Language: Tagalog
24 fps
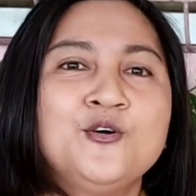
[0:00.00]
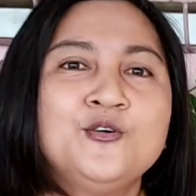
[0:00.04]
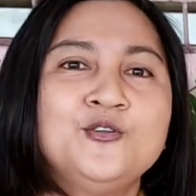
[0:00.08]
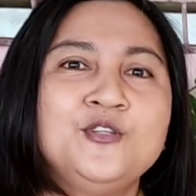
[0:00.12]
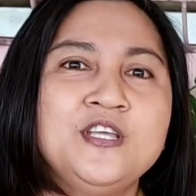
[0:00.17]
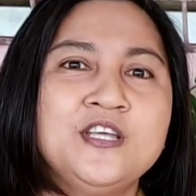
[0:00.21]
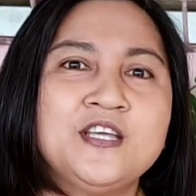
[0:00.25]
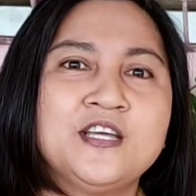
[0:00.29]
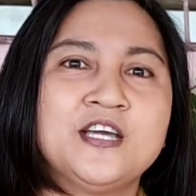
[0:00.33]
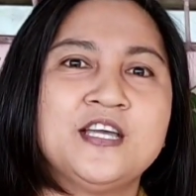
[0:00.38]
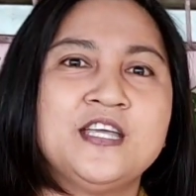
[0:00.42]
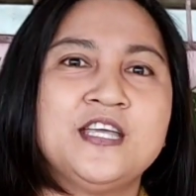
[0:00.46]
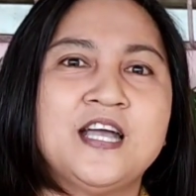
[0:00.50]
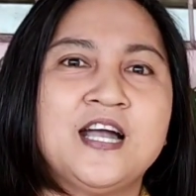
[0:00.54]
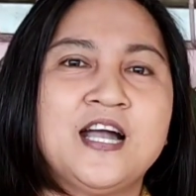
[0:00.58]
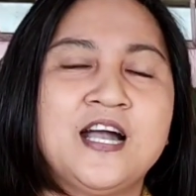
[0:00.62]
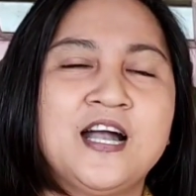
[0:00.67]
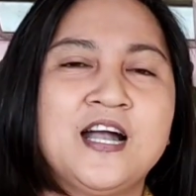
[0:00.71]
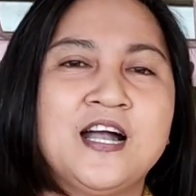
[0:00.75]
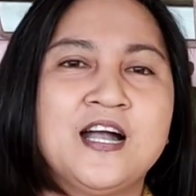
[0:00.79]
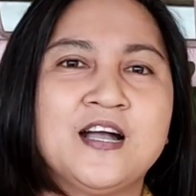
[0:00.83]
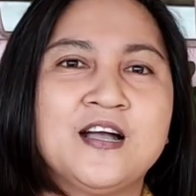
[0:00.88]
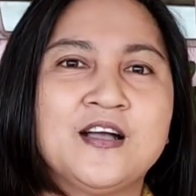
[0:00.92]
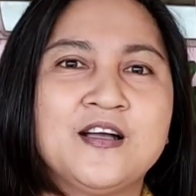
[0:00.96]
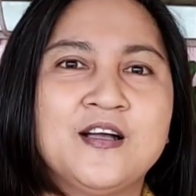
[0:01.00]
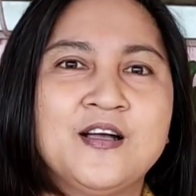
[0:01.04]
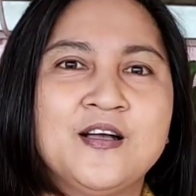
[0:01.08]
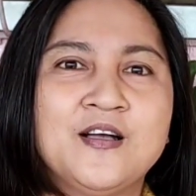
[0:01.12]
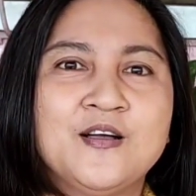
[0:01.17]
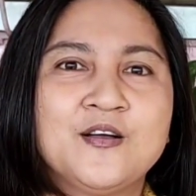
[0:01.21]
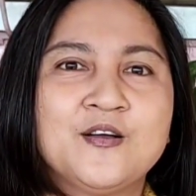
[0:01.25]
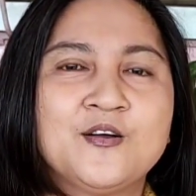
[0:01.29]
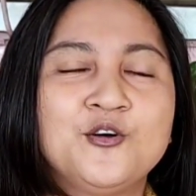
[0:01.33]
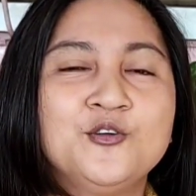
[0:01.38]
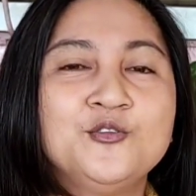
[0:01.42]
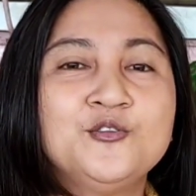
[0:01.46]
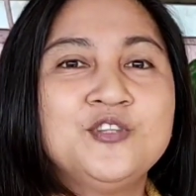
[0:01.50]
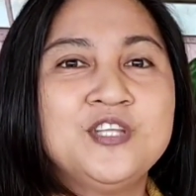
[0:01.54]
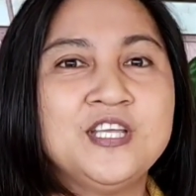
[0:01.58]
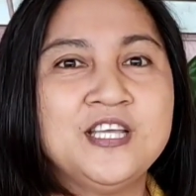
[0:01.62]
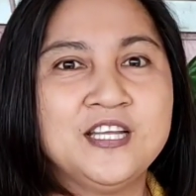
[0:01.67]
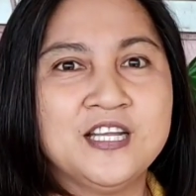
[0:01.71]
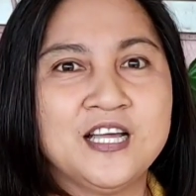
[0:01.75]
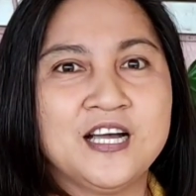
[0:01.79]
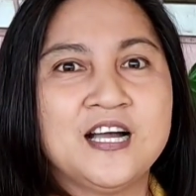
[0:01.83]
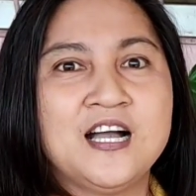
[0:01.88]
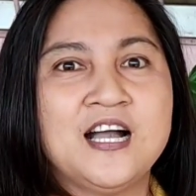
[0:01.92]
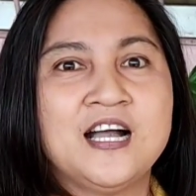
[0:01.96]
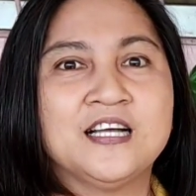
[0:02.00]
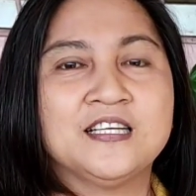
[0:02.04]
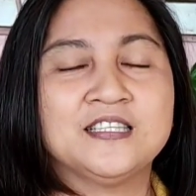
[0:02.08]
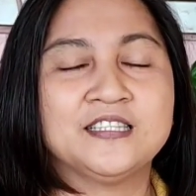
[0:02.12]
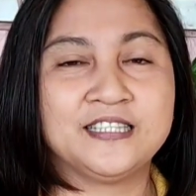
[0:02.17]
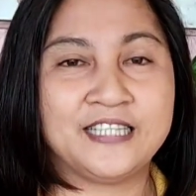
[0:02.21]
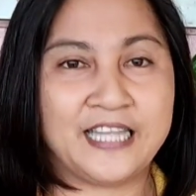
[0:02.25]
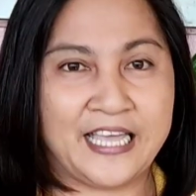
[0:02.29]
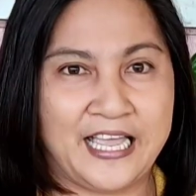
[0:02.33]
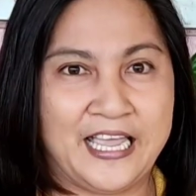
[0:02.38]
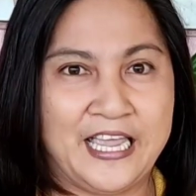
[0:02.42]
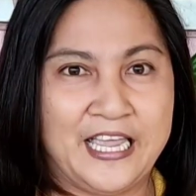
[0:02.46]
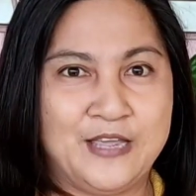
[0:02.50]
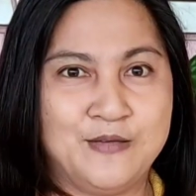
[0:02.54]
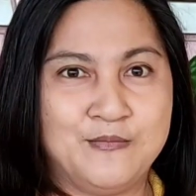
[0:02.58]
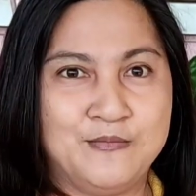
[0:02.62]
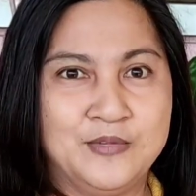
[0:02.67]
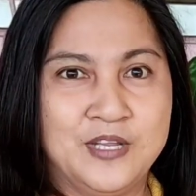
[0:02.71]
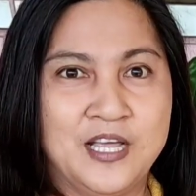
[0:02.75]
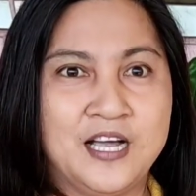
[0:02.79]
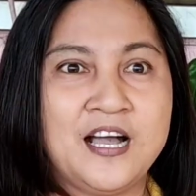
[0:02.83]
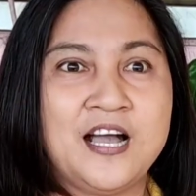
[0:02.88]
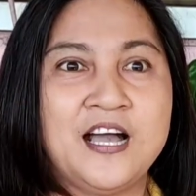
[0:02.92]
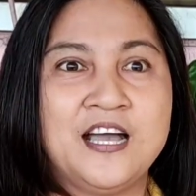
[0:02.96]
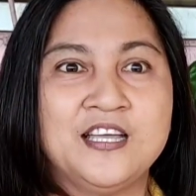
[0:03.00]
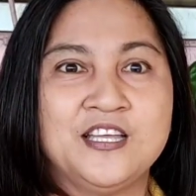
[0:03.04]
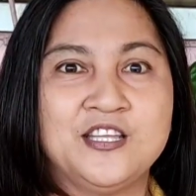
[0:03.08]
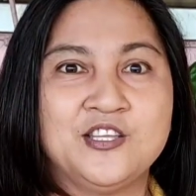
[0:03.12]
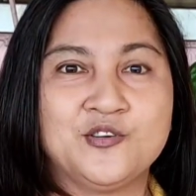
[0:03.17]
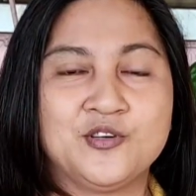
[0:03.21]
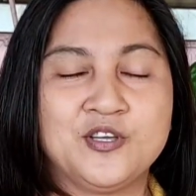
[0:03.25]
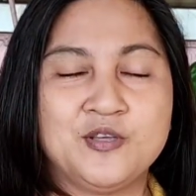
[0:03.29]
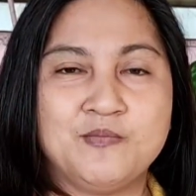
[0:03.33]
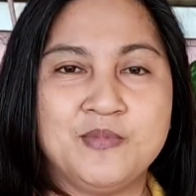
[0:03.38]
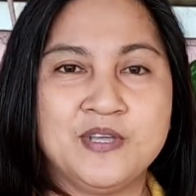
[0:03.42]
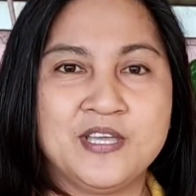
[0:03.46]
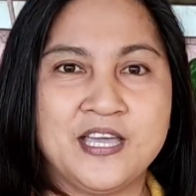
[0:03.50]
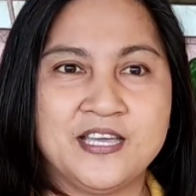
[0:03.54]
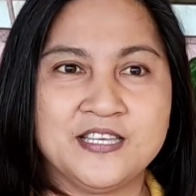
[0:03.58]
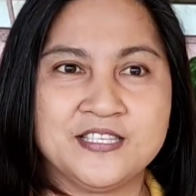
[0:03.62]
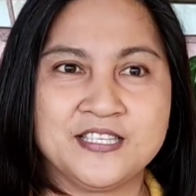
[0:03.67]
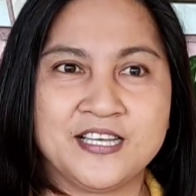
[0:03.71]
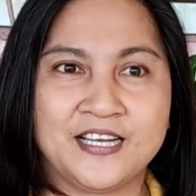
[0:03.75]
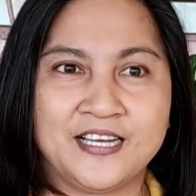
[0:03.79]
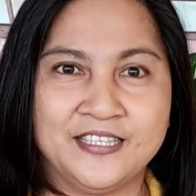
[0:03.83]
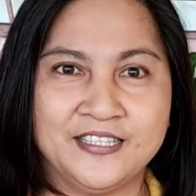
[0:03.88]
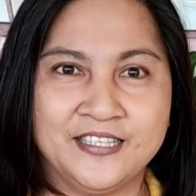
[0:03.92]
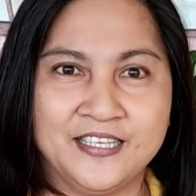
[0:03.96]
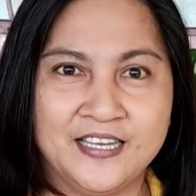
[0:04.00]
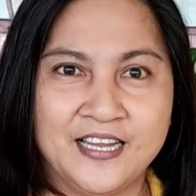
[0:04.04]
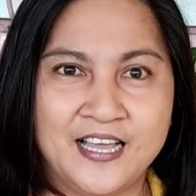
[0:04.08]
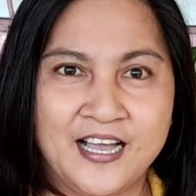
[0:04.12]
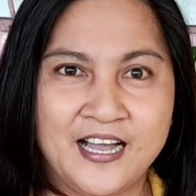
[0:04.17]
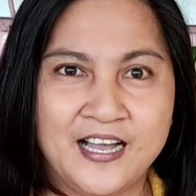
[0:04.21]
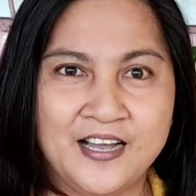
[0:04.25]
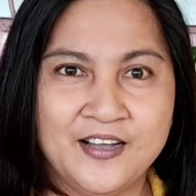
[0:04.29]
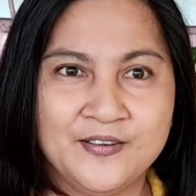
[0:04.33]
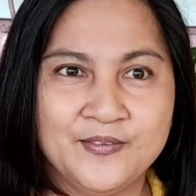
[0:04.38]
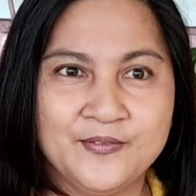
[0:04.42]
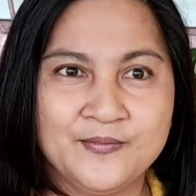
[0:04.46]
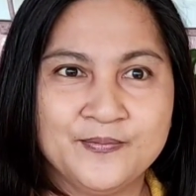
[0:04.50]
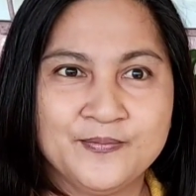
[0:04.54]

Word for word: o di kaya konti lang ang time na kaya nyong ibigay sa kanila,